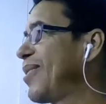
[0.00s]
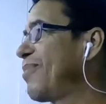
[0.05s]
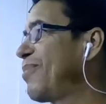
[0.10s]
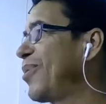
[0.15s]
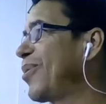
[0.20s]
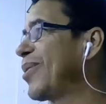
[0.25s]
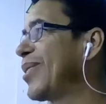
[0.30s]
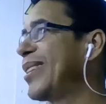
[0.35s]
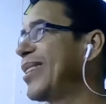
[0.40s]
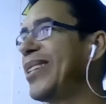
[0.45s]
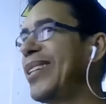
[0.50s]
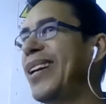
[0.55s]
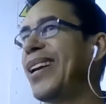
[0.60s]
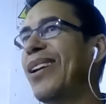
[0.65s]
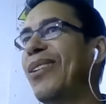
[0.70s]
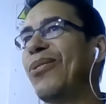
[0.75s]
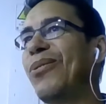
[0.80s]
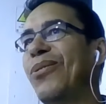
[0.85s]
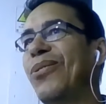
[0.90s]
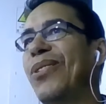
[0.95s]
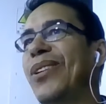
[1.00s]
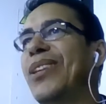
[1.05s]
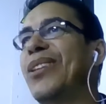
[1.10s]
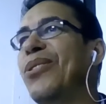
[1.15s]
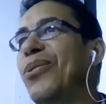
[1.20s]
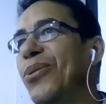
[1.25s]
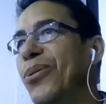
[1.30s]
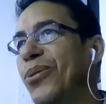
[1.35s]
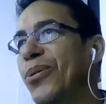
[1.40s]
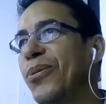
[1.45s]
por decir algo en
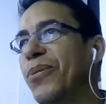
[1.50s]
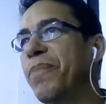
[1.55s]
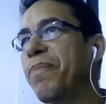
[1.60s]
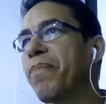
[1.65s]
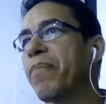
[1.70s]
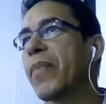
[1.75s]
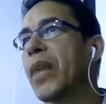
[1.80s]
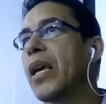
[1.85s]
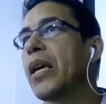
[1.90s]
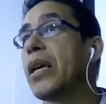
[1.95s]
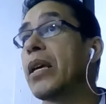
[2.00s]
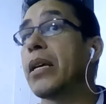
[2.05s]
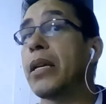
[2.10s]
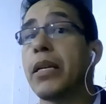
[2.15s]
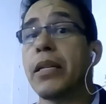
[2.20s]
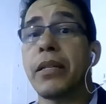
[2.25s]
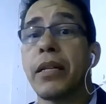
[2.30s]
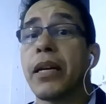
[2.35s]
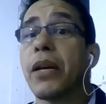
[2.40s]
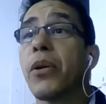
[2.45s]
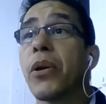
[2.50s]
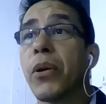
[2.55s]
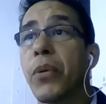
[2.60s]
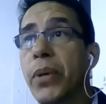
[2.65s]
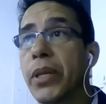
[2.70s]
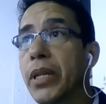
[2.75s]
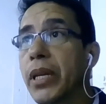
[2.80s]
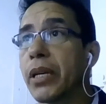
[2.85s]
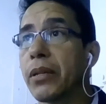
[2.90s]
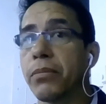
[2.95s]
YouTube y sí que lo
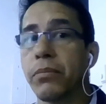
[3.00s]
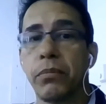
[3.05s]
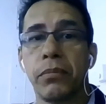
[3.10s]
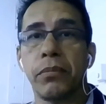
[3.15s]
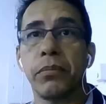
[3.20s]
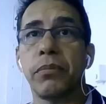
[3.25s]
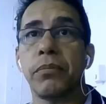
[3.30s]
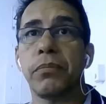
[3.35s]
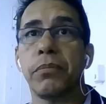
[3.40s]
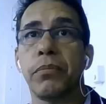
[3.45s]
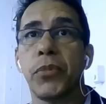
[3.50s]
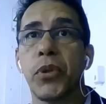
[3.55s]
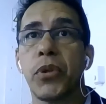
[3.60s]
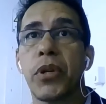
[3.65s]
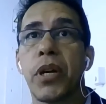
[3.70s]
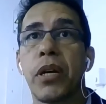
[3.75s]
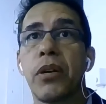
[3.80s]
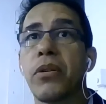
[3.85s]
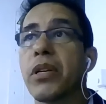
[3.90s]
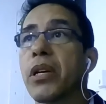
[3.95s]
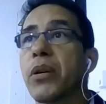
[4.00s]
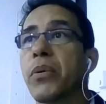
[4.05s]
encuentran. Búscalo y